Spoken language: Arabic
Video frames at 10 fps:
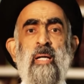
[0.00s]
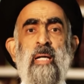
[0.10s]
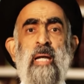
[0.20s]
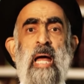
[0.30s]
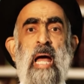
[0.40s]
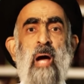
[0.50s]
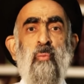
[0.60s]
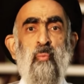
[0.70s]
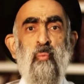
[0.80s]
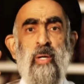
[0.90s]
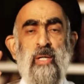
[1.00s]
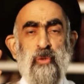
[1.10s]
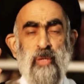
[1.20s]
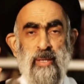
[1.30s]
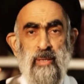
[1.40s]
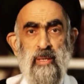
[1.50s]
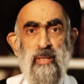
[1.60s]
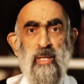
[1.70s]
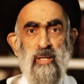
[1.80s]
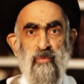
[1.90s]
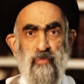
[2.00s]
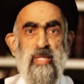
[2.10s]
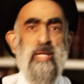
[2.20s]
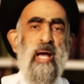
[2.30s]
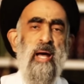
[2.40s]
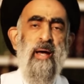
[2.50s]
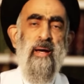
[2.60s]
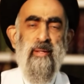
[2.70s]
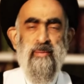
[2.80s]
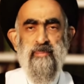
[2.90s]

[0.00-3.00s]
إلى أول شهيد فيها